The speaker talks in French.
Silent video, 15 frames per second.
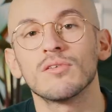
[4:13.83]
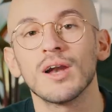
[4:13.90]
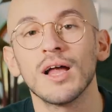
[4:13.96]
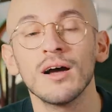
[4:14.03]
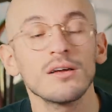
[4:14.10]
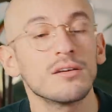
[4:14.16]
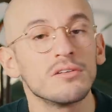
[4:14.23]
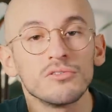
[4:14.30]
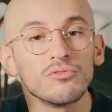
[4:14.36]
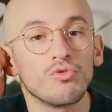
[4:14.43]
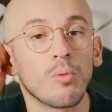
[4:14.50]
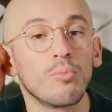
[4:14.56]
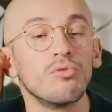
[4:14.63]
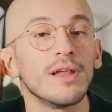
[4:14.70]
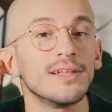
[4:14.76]
voilà, une
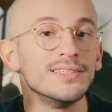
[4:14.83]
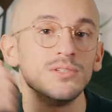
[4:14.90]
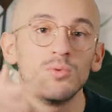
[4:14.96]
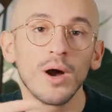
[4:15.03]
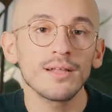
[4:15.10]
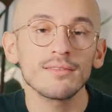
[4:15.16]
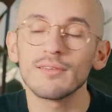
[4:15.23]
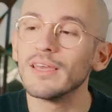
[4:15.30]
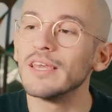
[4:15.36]
ampoule à 10 watts,